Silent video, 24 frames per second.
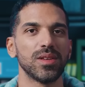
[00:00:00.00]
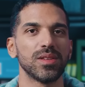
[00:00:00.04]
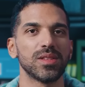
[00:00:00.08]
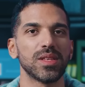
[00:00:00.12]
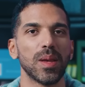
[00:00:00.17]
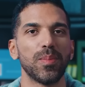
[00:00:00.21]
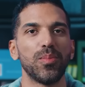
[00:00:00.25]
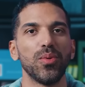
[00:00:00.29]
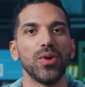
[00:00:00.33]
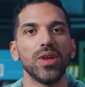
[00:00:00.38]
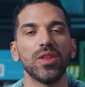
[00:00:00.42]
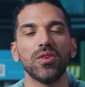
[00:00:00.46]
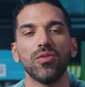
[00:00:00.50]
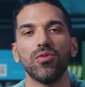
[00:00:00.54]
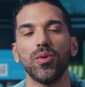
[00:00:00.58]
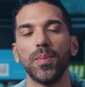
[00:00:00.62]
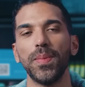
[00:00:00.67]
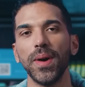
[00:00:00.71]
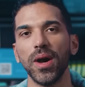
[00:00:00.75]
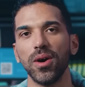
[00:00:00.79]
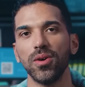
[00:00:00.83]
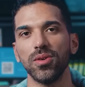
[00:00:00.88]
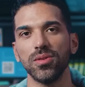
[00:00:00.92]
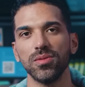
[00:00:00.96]
Ça peut être vos
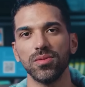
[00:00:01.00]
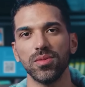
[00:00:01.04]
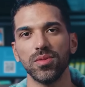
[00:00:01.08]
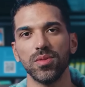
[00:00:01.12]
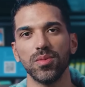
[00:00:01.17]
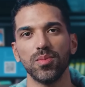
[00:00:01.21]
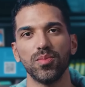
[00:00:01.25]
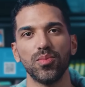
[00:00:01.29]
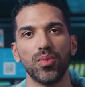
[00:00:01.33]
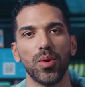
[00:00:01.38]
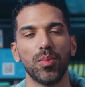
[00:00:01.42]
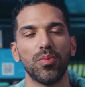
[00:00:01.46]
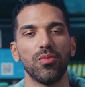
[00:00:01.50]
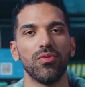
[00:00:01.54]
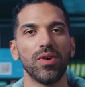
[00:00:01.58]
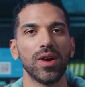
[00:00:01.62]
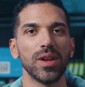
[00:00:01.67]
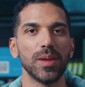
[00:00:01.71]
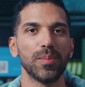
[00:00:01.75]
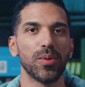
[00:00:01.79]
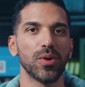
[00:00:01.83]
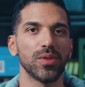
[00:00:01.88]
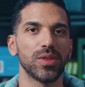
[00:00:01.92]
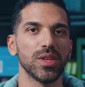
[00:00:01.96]
parents, pour pouvoir
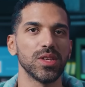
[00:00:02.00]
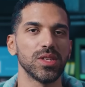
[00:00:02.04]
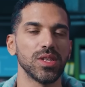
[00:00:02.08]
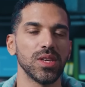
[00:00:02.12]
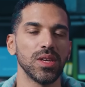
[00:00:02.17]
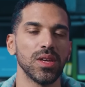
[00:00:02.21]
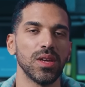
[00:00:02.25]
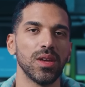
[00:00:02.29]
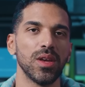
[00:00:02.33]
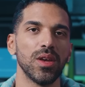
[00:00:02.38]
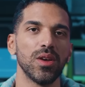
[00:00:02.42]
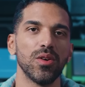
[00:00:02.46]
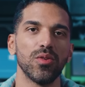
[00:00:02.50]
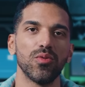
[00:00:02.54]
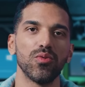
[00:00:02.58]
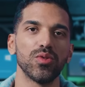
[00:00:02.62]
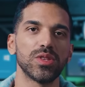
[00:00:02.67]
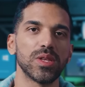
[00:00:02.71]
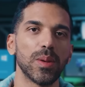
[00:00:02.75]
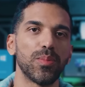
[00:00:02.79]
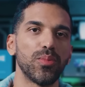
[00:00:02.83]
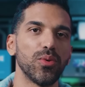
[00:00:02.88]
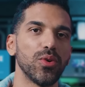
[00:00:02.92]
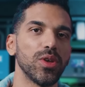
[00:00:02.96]
les protéger, ou
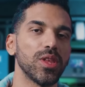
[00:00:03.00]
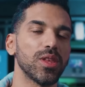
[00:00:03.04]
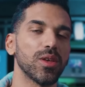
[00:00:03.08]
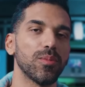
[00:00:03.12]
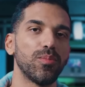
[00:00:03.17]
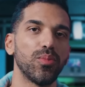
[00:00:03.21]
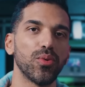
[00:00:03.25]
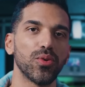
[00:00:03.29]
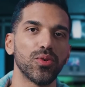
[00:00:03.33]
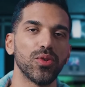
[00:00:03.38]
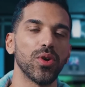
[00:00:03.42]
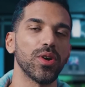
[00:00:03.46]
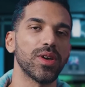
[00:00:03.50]
ça peut être pour une